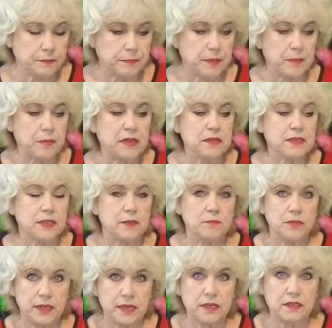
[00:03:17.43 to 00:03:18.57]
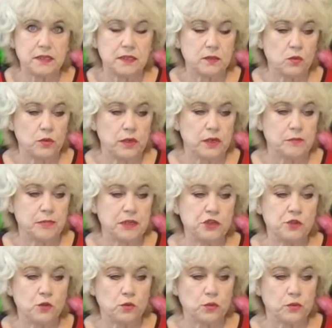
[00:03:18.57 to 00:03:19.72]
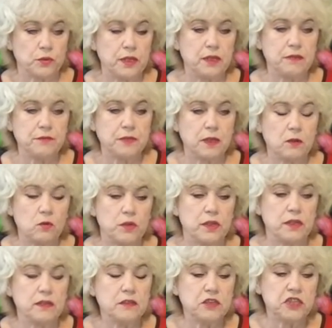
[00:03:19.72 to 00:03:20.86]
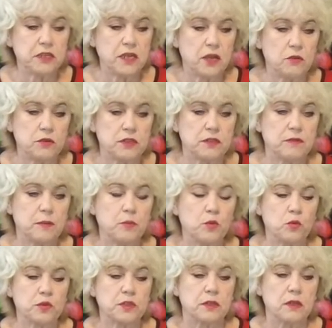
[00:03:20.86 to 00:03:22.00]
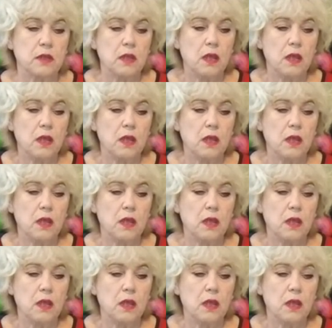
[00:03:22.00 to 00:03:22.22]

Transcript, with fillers: попался им третий ролик по счету или второй, и начинаются вопросы,